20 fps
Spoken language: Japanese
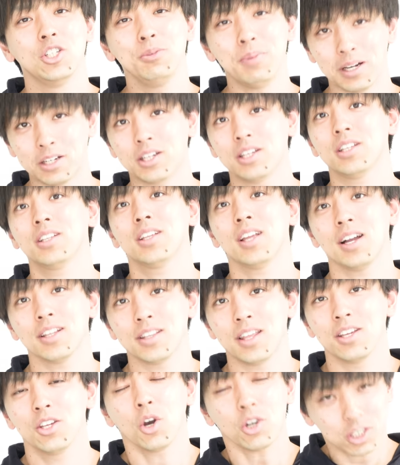うまくいった、
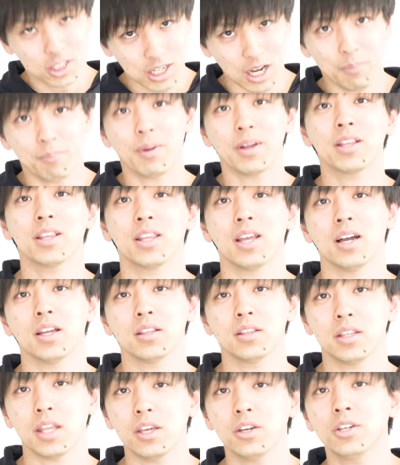よく頑張ったっ
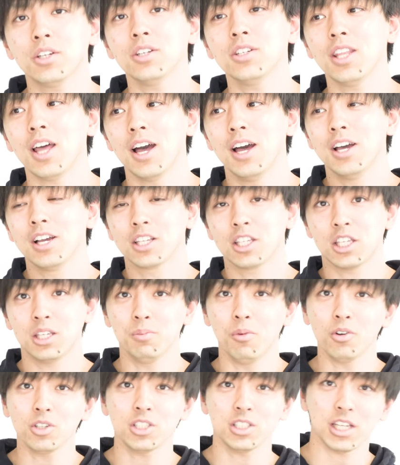ていう風な
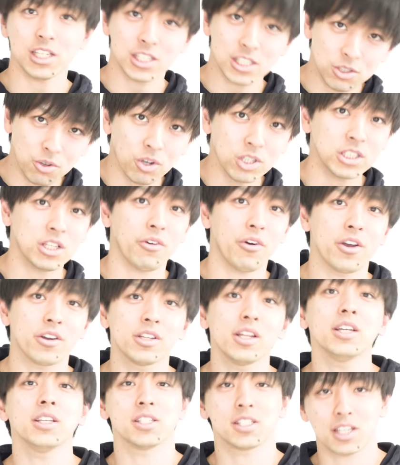気持ちで過ごした方がよ
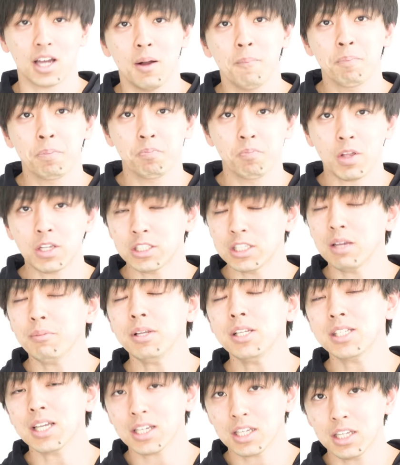くないですかでちな
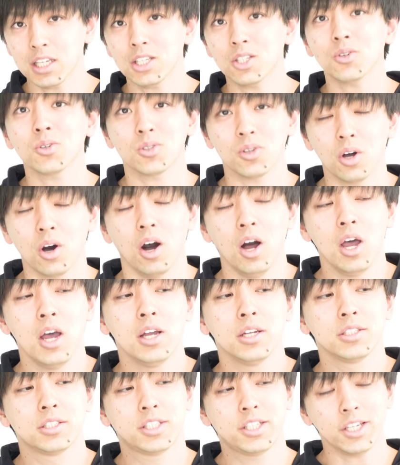みに先に言っとくと、
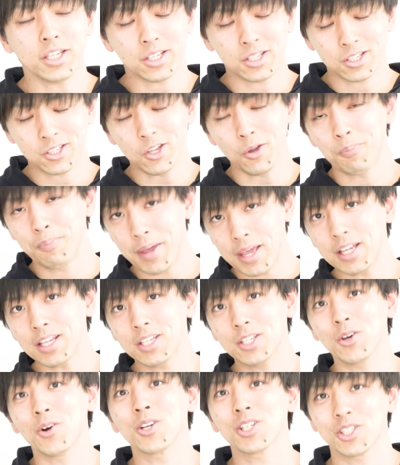ずっと
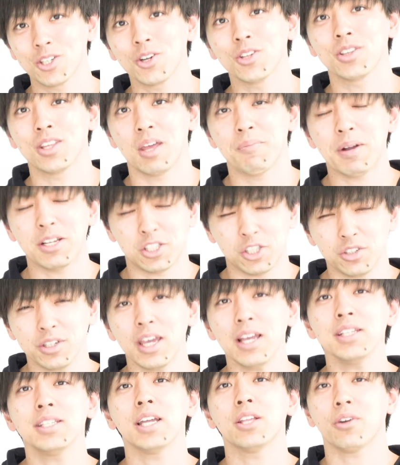勉強しろって、まあ受
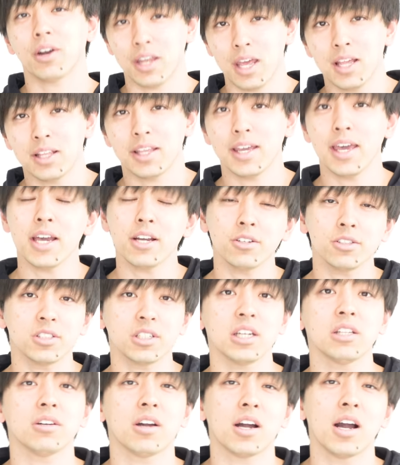験生とかね、大学受
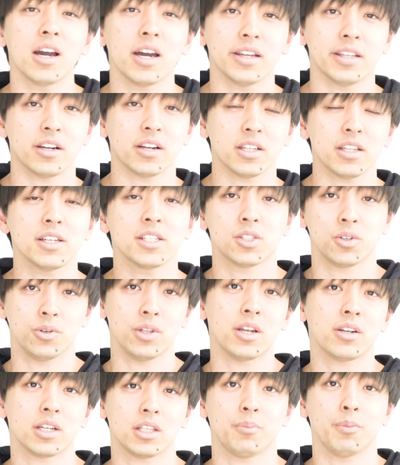験とか考えてる方はそう
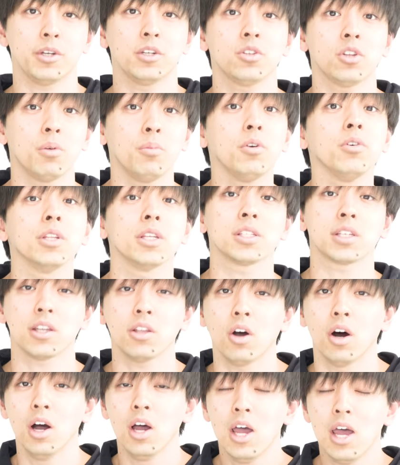なる方もいると思うんですけ
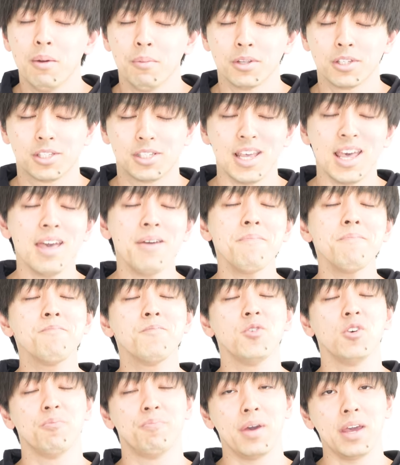ど、もう全
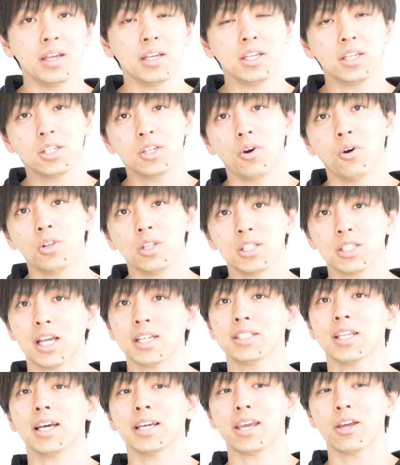部勉強に
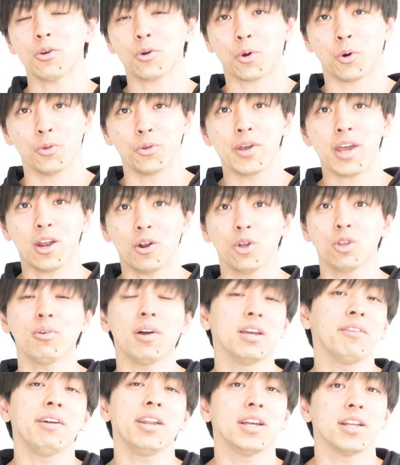捧げろこの野郎と
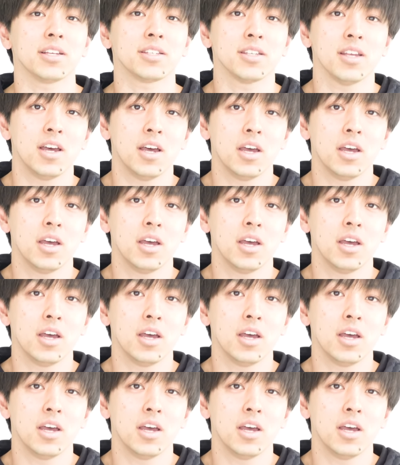は言わないで